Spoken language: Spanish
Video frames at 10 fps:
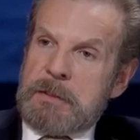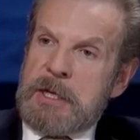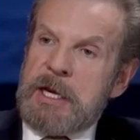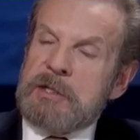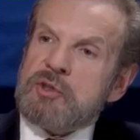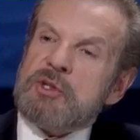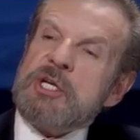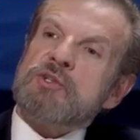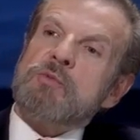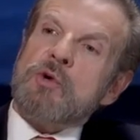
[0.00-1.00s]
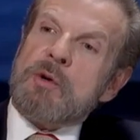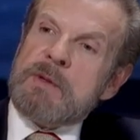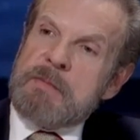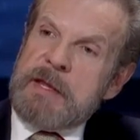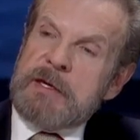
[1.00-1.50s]
que de eso murió
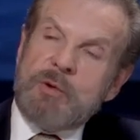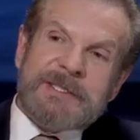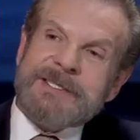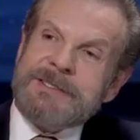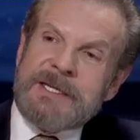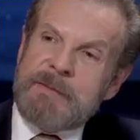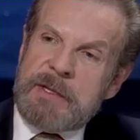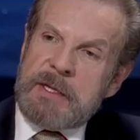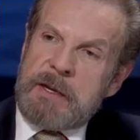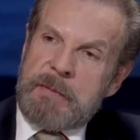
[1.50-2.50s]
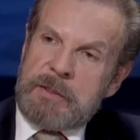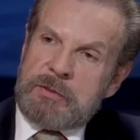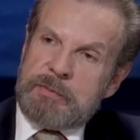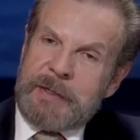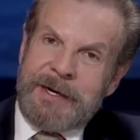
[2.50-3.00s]
mi madre. No existía
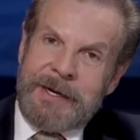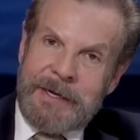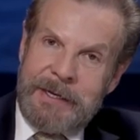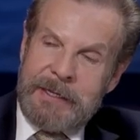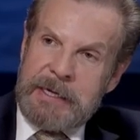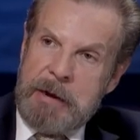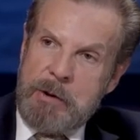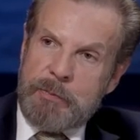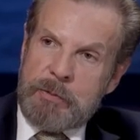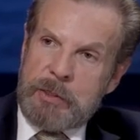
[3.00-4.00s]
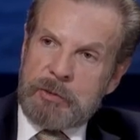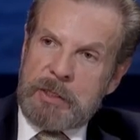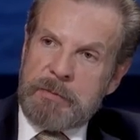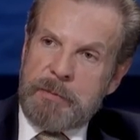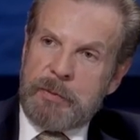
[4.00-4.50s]
medicamento, para que le quede claro al público
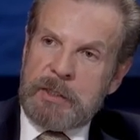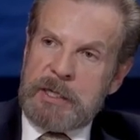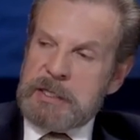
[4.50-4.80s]
también, porque en